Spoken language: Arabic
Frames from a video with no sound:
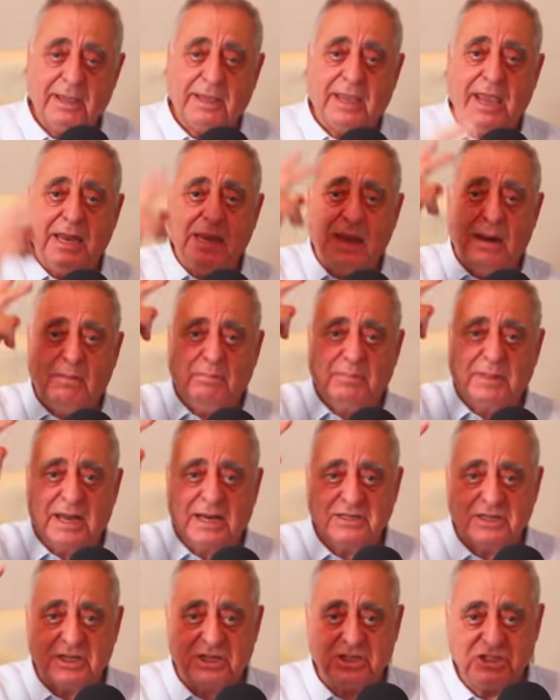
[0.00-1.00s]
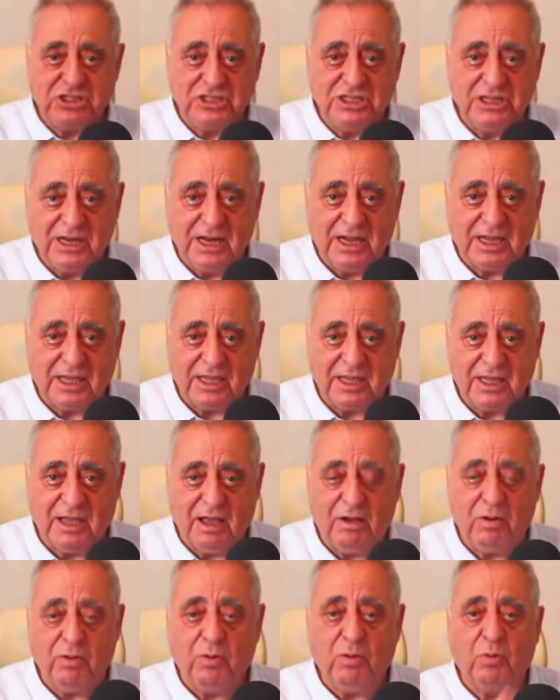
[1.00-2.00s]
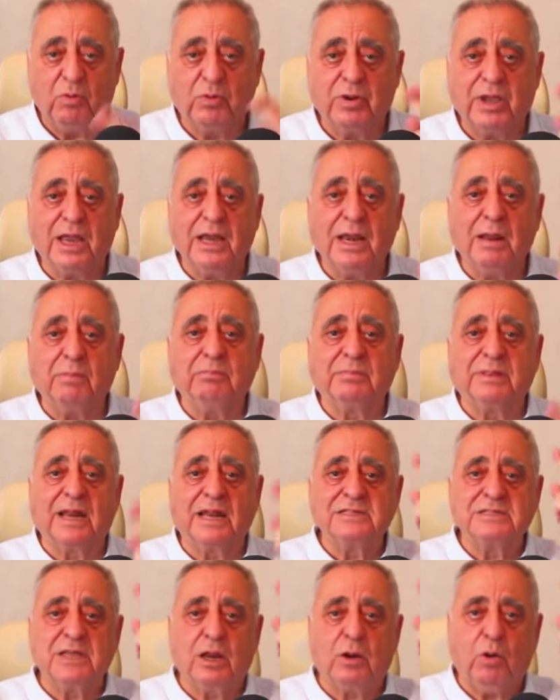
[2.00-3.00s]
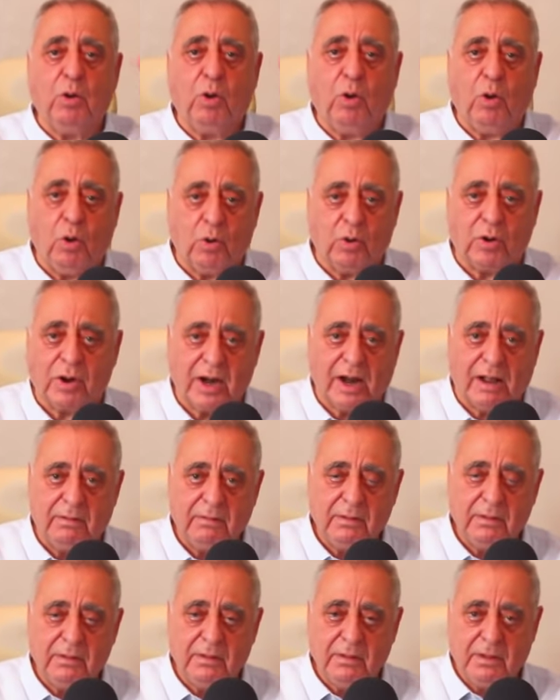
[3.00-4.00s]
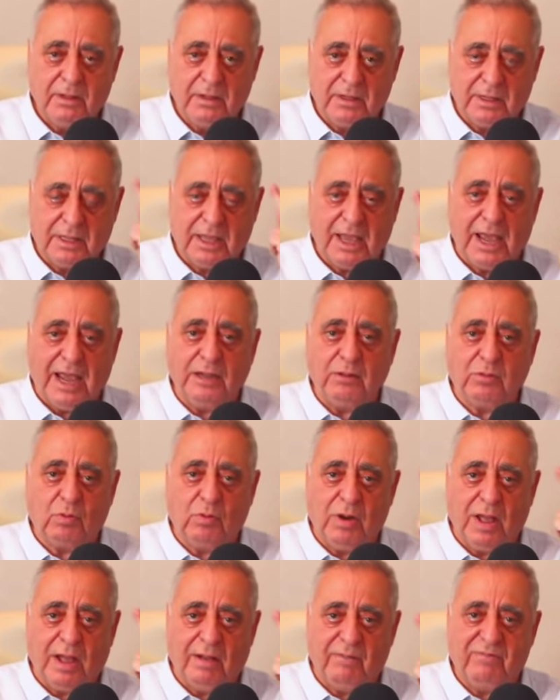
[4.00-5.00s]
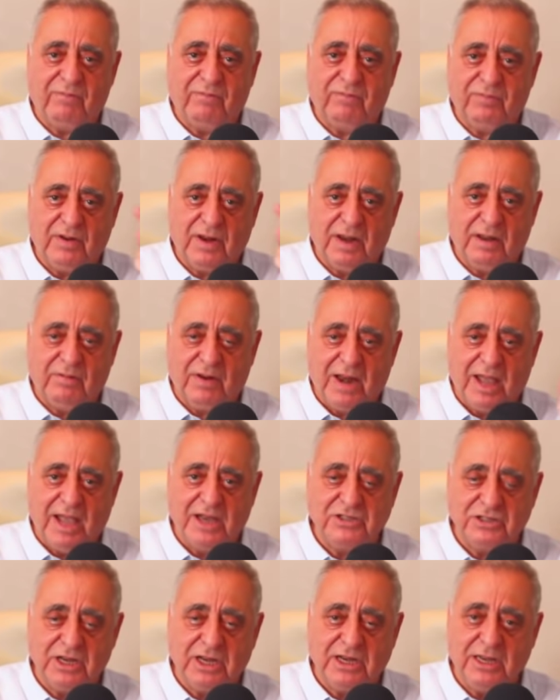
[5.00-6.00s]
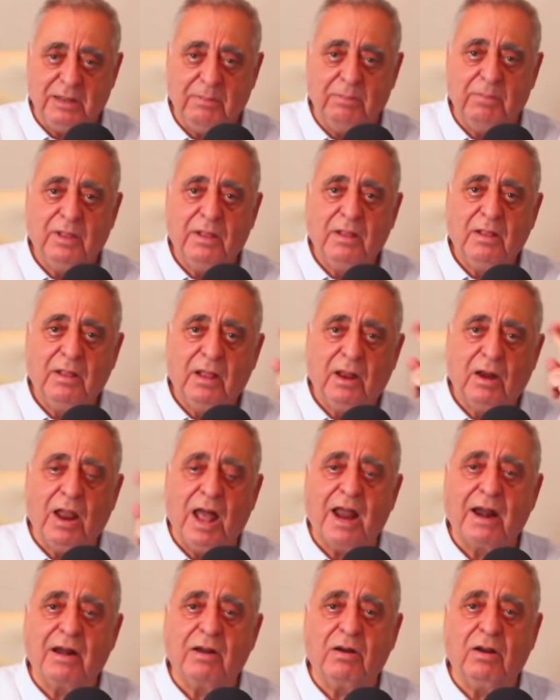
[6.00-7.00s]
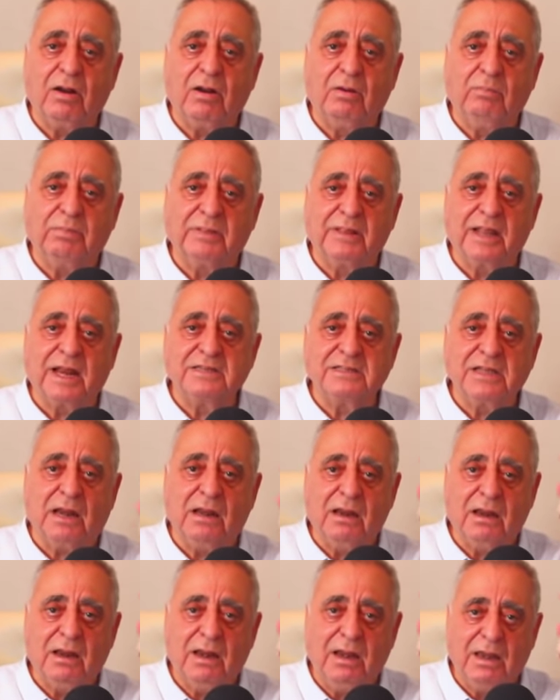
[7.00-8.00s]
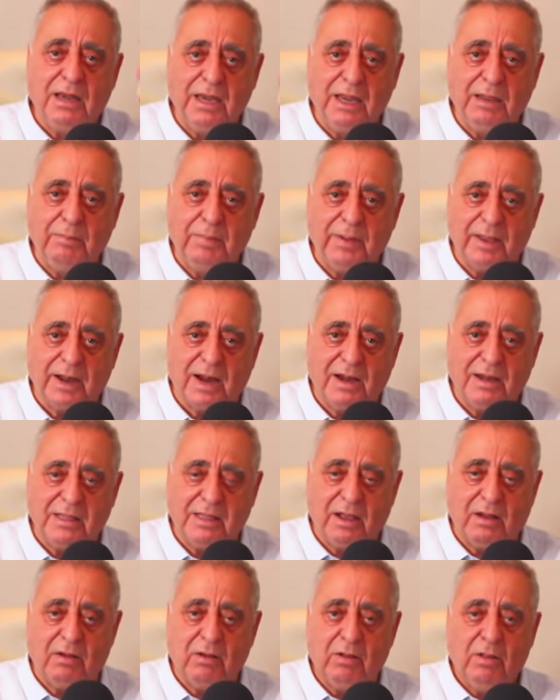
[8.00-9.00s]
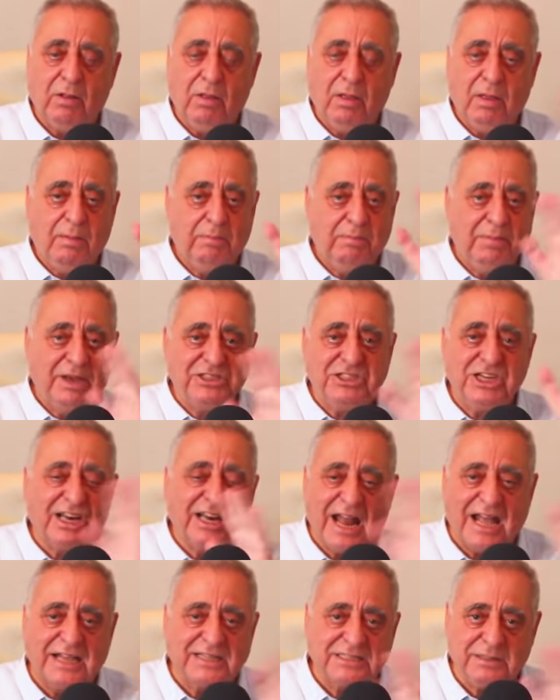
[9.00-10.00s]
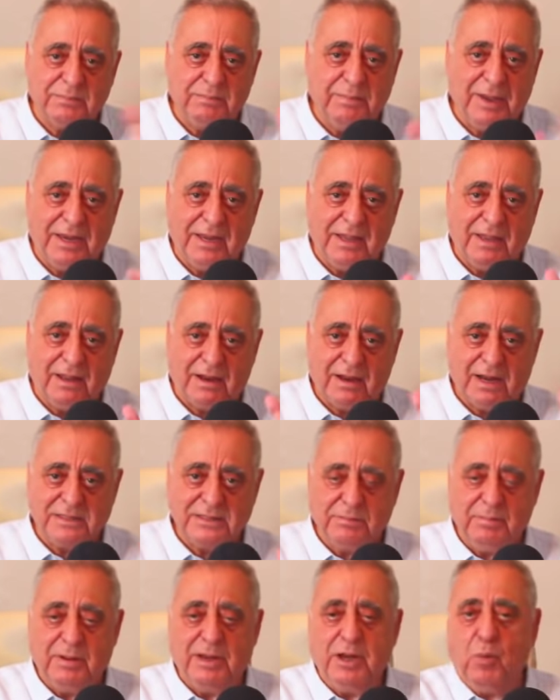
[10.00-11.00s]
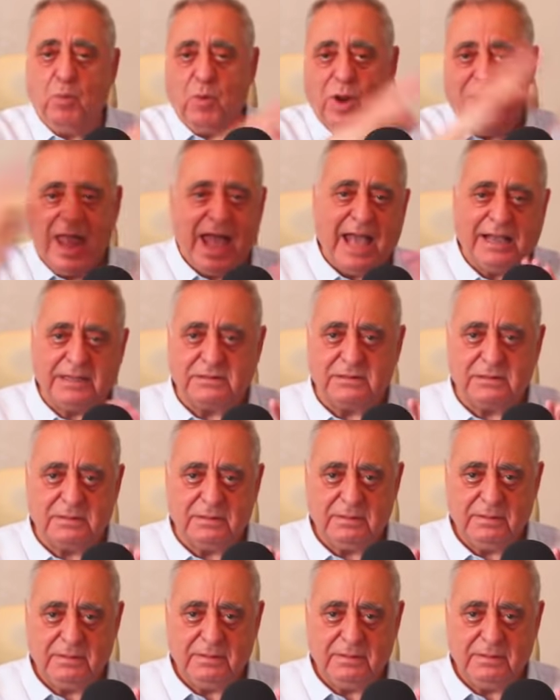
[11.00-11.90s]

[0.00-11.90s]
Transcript: كاين المدرسة الشراكية وكاين المدرسة الحرة اللي كيعيطوا لها في الأجانب الحر المدرسة الليبرالية ماشي الرأسمالية الرأسمالية هو العكس